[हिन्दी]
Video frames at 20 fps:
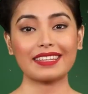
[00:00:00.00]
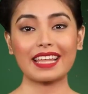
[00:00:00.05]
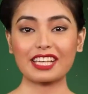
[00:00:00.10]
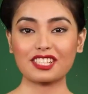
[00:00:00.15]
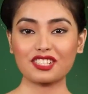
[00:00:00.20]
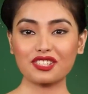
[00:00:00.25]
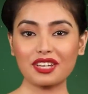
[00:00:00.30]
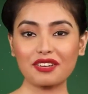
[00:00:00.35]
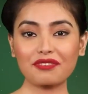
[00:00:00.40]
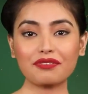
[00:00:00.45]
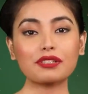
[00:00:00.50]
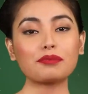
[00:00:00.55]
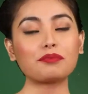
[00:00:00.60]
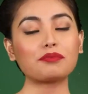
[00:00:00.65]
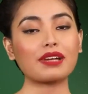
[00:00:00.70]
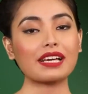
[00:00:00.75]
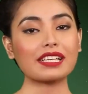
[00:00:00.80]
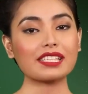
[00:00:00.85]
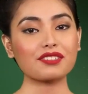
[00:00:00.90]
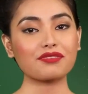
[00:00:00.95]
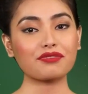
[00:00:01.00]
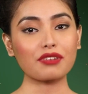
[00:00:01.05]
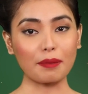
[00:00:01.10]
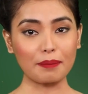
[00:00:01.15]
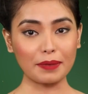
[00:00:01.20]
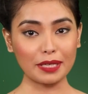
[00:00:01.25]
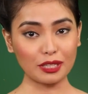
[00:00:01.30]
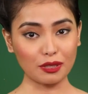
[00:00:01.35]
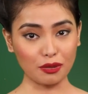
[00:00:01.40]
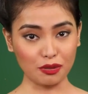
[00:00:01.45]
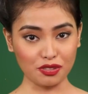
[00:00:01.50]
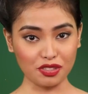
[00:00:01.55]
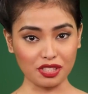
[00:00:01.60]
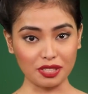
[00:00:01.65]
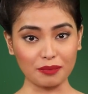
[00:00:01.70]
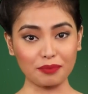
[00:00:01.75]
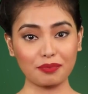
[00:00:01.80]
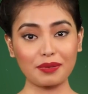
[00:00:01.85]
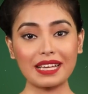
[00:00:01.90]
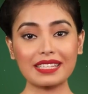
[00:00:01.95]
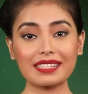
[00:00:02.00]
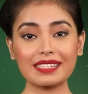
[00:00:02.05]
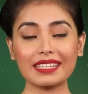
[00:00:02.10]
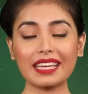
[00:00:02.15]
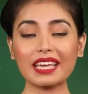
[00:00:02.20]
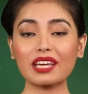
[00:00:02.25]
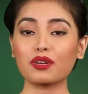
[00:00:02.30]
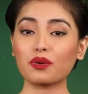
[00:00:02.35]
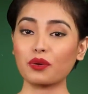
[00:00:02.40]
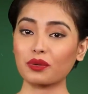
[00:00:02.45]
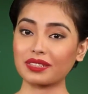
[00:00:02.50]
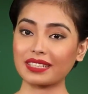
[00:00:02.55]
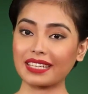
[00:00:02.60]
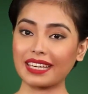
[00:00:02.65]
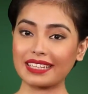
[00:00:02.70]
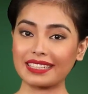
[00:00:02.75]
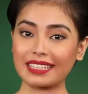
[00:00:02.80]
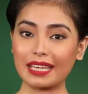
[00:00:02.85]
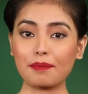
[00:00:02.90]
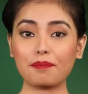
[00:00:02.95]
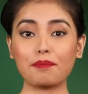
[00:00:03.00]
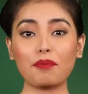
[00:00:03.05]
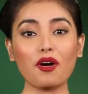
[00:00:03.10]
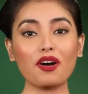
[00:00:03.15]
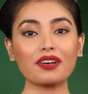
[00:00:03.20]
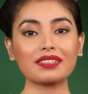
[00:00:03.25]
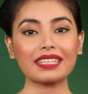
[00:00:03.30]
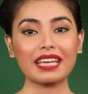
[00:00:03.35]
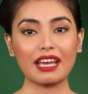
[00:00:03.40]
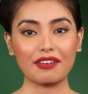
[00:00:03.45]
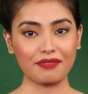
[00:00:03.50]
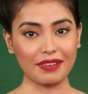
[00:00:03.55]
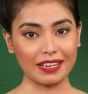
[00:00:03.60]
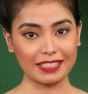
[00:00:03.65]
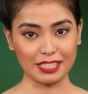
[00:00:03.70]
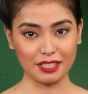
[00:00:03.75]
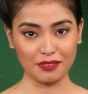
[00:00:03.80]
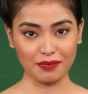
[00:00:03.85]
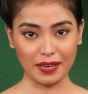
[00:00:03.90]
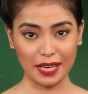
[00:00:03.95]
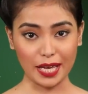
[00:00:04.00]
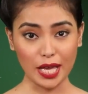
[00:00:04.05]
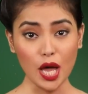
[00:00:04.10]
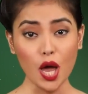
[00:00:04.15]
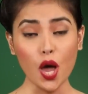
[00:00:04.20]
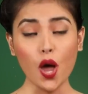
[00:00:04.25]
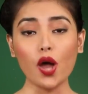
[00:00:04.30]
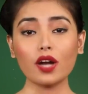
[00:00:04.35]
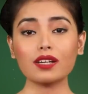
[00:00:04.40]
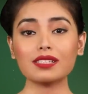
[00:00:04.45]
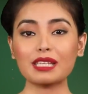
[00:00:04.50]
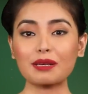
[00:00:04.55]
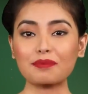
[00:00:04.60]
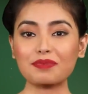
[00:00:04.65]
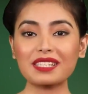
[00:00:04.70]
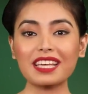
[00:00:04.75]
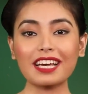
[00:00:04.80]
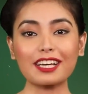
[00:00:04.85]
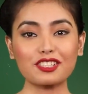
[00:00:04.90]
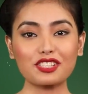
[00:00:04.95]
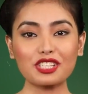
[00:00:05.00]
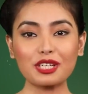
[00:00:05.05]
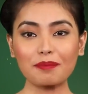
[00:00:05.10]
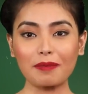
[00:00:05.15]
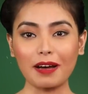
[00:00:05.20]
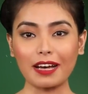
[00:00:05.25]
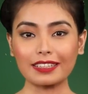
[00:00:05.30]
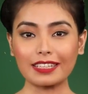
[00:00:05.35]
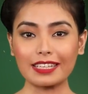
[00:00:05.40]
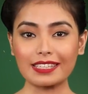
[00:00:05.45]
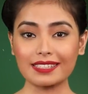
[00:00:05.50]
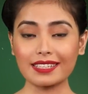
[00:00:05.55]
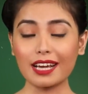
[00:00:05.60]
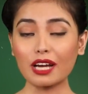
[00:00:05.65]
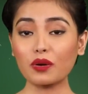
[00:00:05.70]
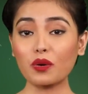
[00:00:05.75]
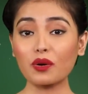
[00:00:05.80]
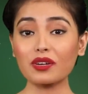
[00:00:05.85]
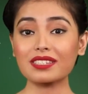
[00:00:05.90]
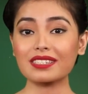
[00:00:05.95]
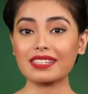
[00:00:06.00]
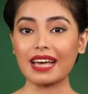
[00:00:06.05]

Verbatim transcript: नेचुरल ब्रेस्ट फर्मिंग लोशन ब्रेस्ट के ग्रोथ के लिए बहुत ही इफेक्टिव है और सबसे अच्छी बात इसका कोई